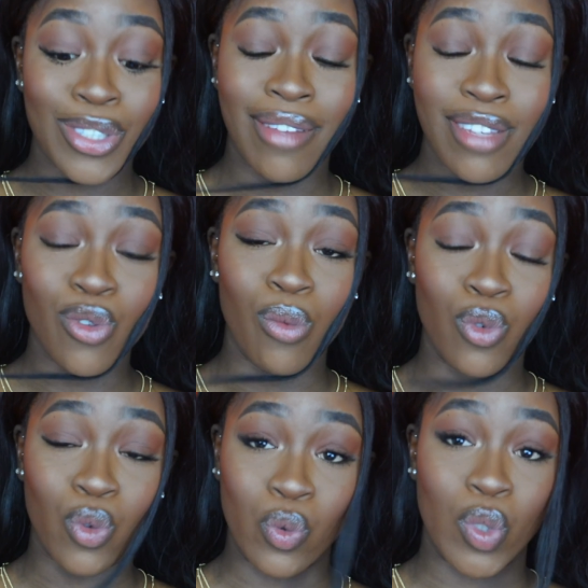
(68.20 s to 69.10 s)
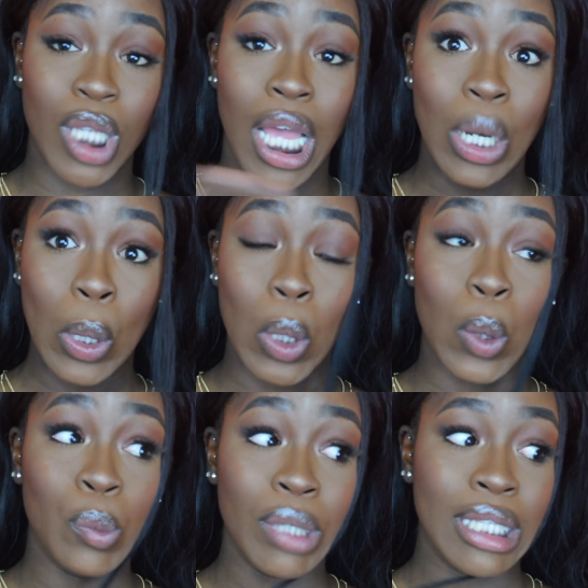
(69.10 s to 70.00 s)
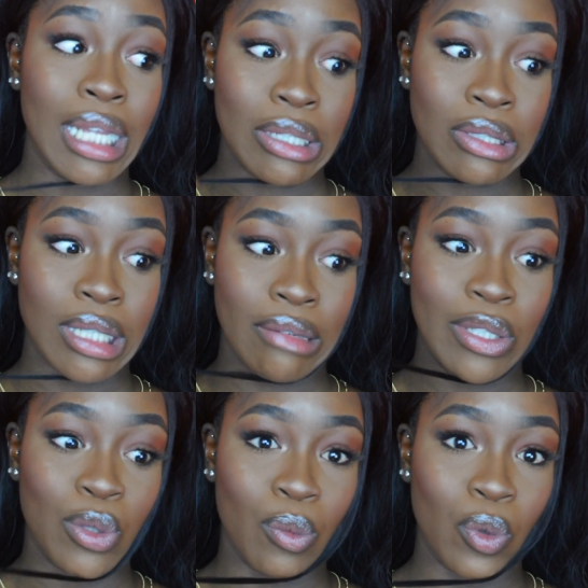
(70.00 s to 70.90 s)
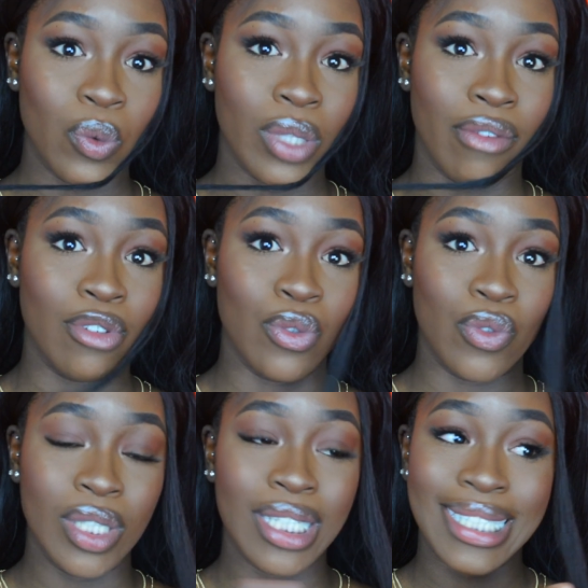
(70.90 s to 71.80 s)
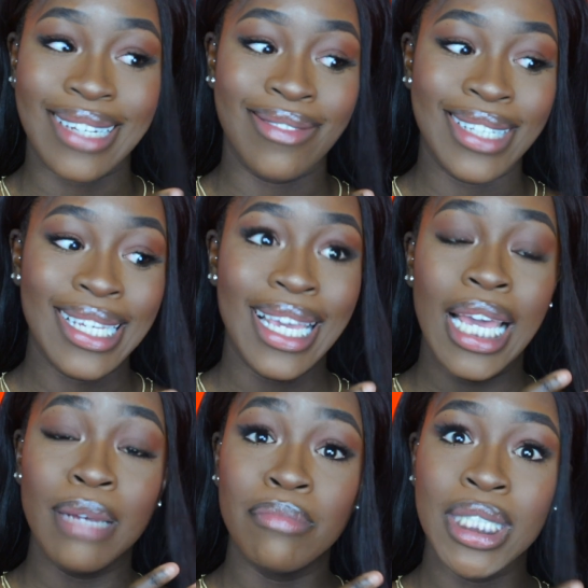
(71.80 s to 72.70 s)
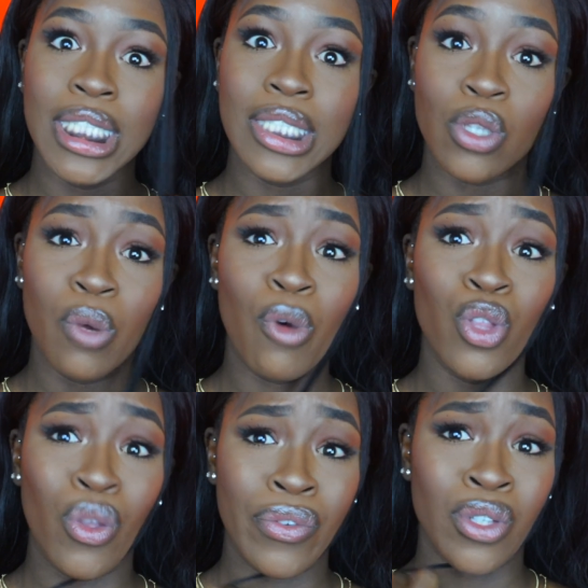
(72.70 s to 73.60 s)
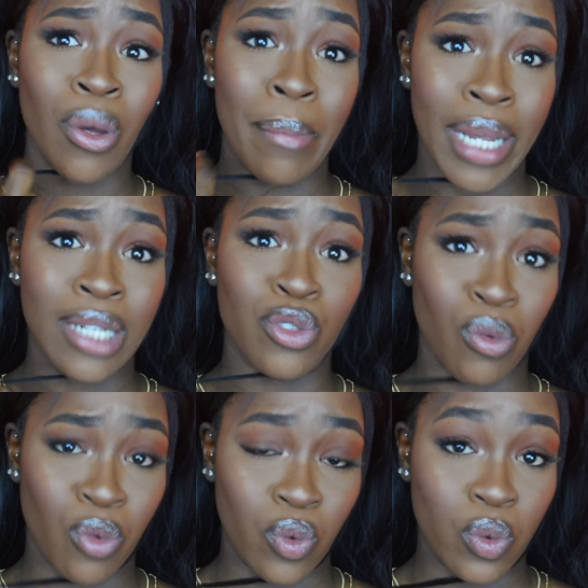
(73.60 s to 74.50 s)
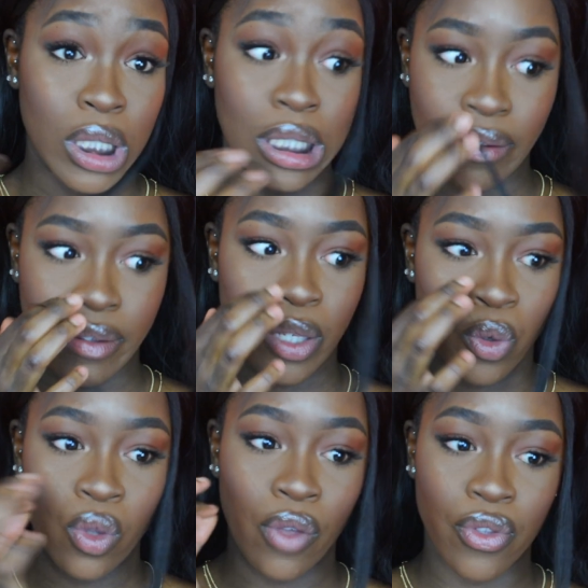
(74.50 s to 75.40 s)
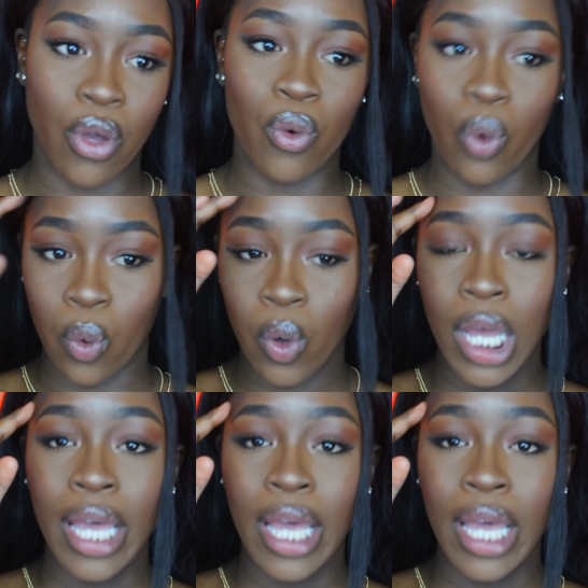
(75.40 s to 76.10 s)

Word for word: j'avais sur mon compte Alors, combien d'argent j'avais sur mon compte avant de venir J'avais mis seulement 900 balles sur mon compte. J'avais que 900 euros.